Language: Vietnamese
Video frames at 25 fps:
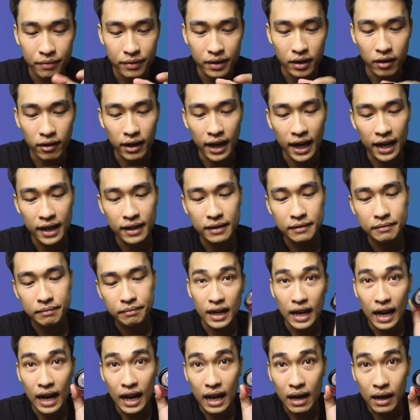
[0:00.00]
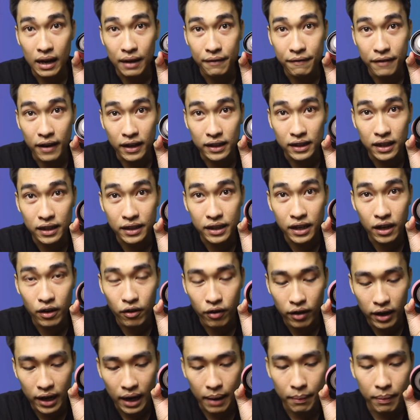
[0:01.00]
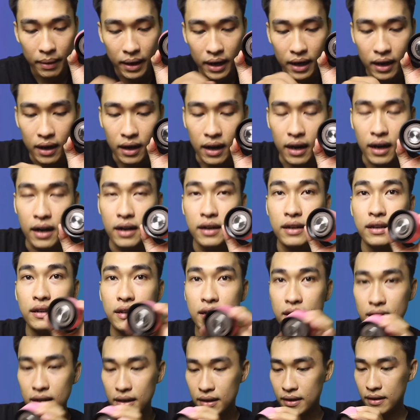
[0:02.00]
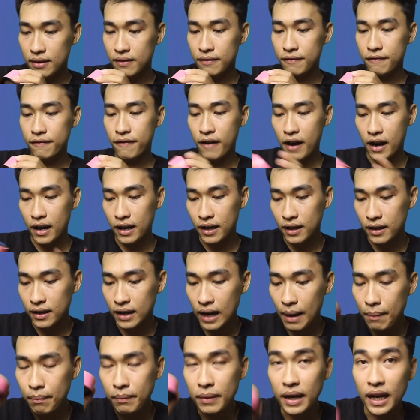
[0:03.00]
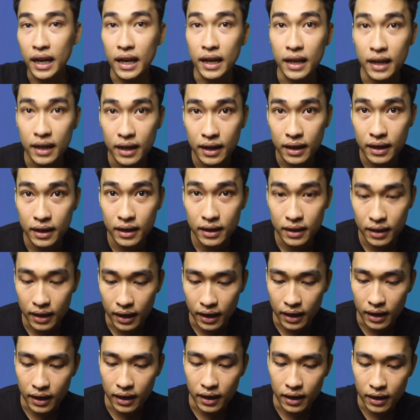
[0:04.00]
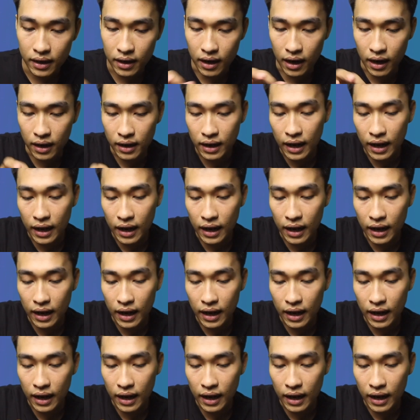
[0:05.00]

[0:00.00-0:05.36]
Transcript: Ok, đây là cái phần thứ nhất của cái nắp ha. Ở phần nắp này thì ở